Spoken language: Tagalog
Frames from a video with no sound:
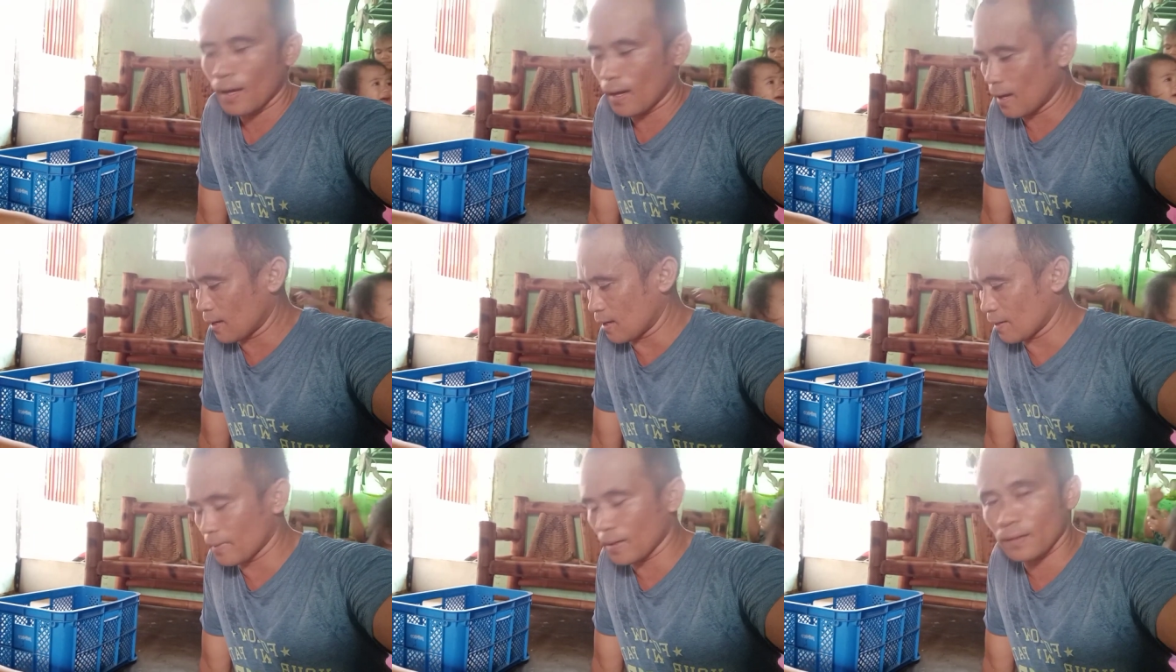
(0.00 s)

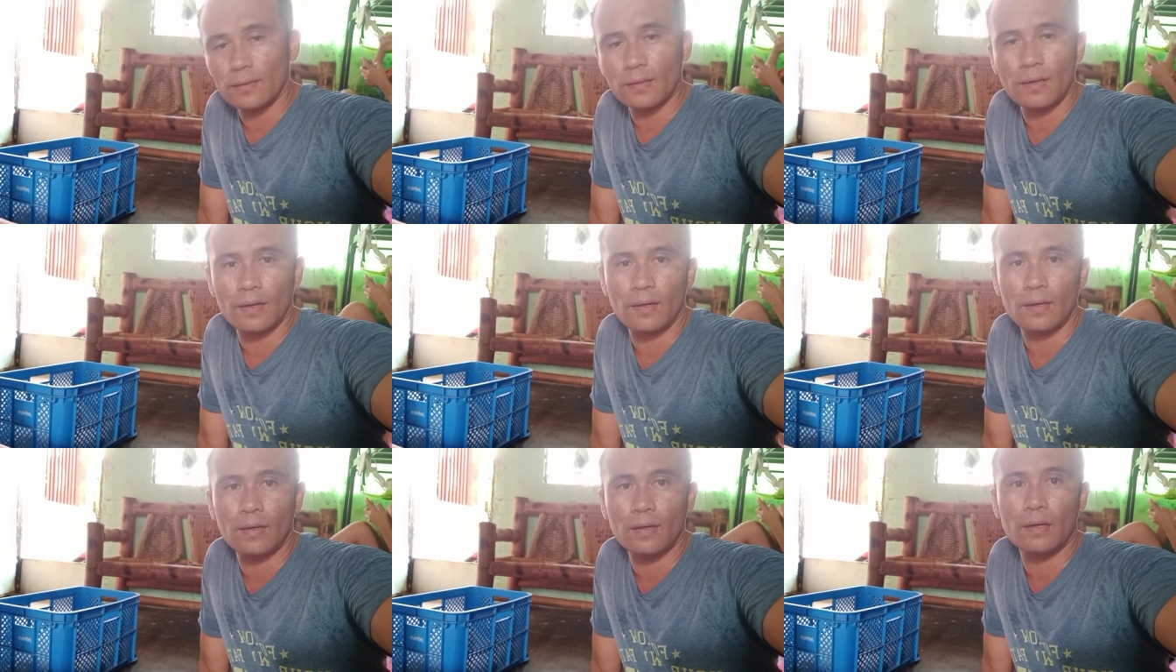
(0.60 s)
uh, mag,
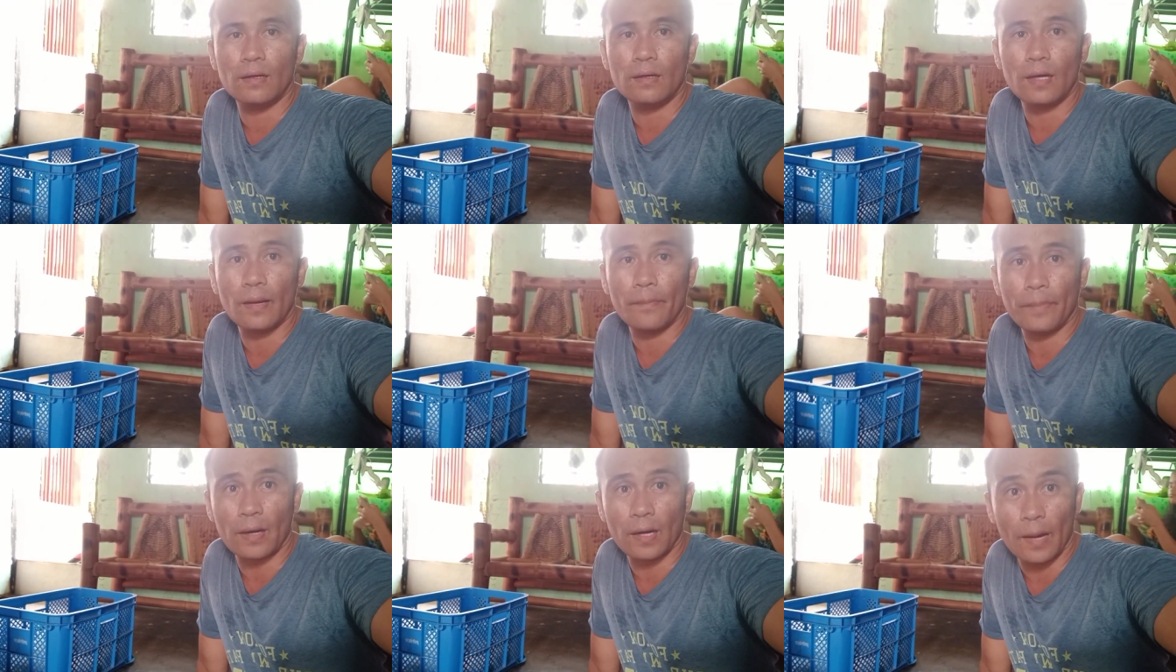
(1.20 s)
uh,
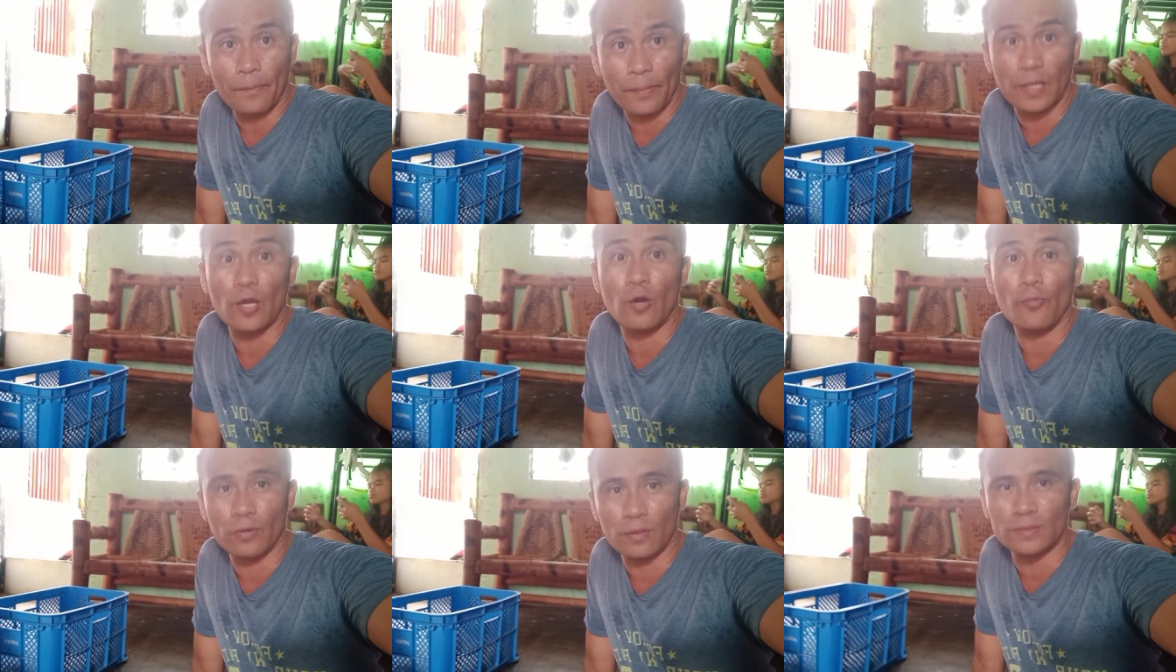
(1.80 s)

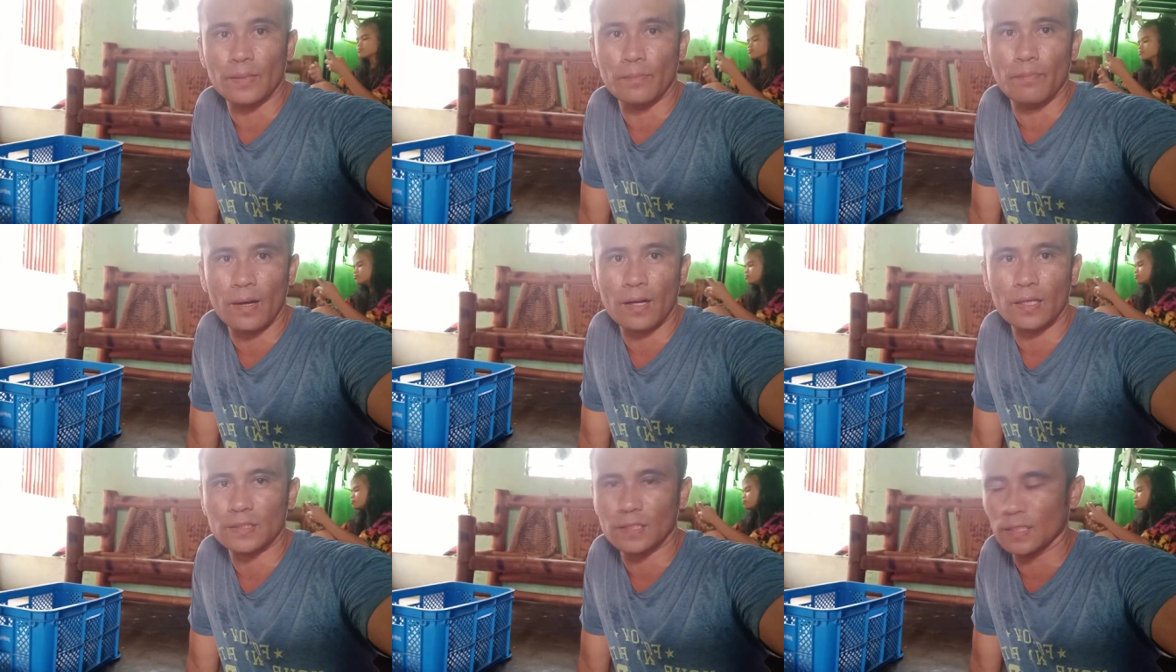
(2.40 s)
kapareho po ng
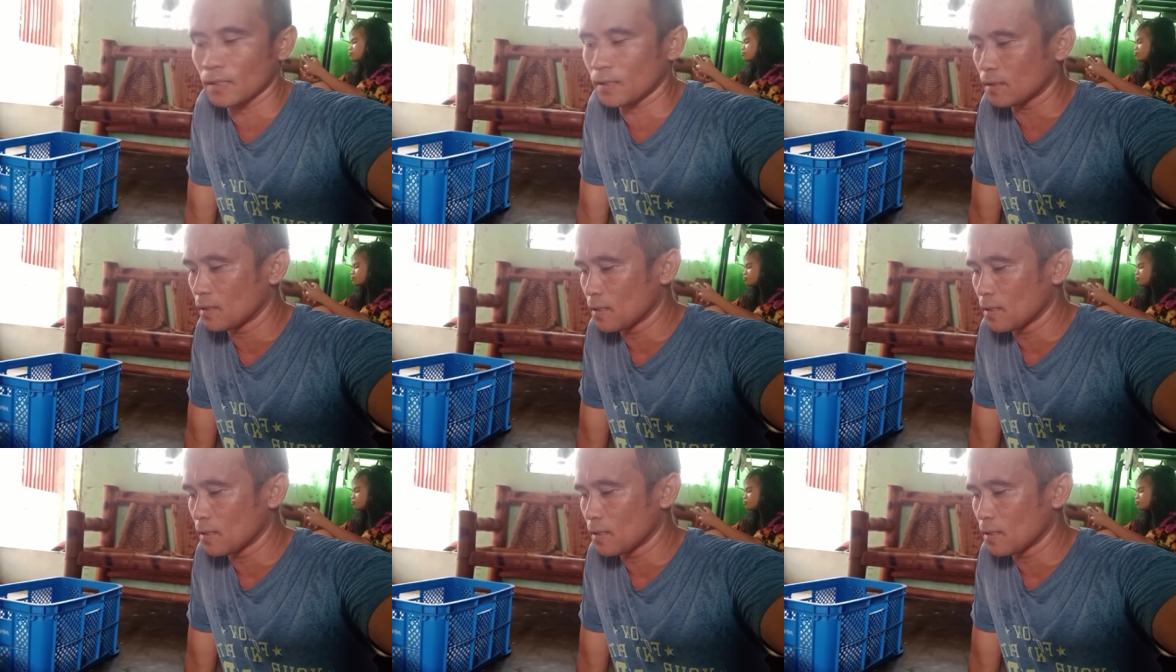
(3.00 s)
timbang kasi